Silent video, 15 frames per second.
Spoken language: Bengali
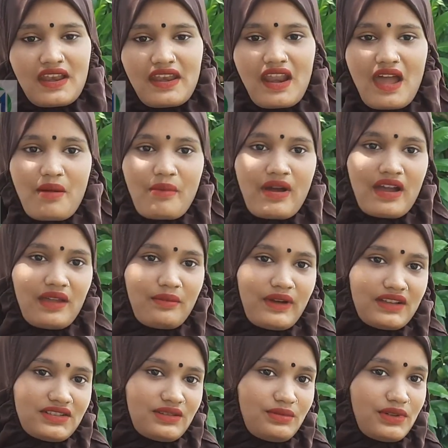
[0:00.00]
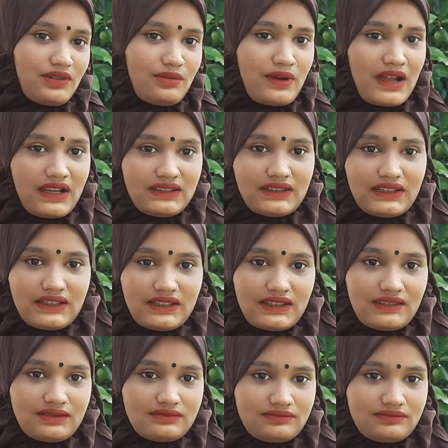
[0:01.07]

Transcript: না ভাই বাসা বাড়ি ভাড়া থাকেন